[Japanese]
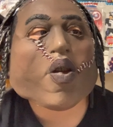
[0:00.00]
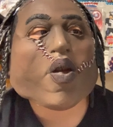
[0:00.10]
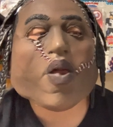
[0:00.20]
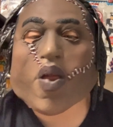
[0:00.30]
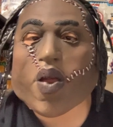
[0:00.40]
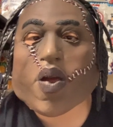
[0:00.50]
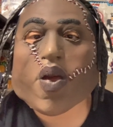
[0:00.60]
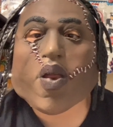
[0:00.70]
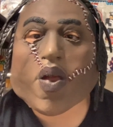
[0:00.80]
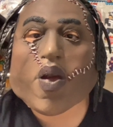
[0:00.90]
いろんな合わせ
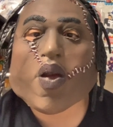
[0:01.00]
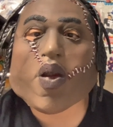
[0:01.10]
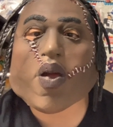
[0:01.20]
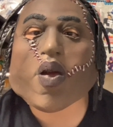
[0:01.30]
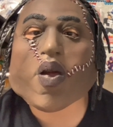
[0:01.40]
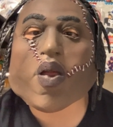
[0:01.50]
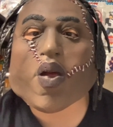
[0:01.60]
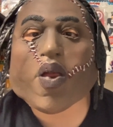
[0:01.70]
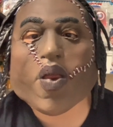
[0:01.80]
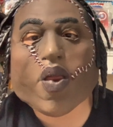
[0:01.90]
方をね、やっていけば
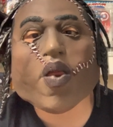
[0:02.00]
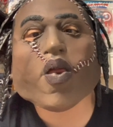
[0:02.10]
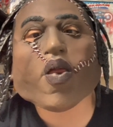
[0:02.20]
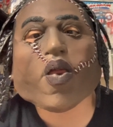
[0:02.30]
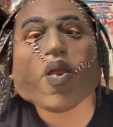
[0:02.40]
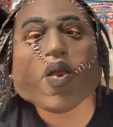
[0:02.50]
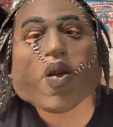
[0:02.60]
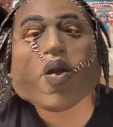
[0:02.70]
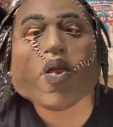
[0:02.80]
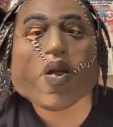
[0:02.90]
いいよということ
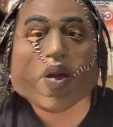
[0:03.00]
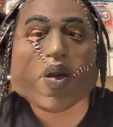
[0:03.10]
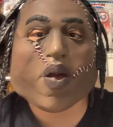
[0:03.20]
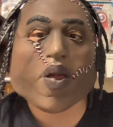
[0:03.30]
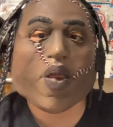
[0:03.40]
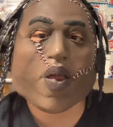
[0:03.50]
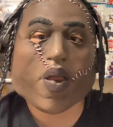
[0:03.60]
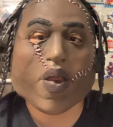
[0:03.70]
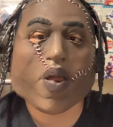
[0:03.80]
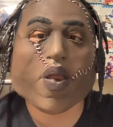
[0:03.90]
で、今日は、えー、動
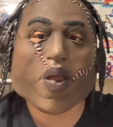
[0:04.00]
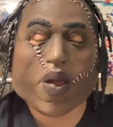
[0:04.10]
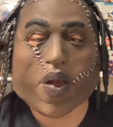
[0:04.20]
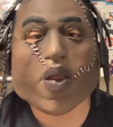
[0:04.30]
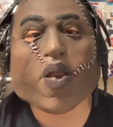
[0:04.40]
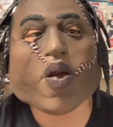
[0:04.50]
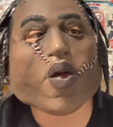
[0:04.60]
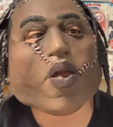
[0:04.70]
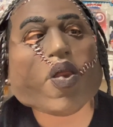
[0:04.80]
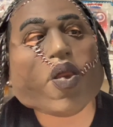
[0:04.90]
画撮ってみました。まあ、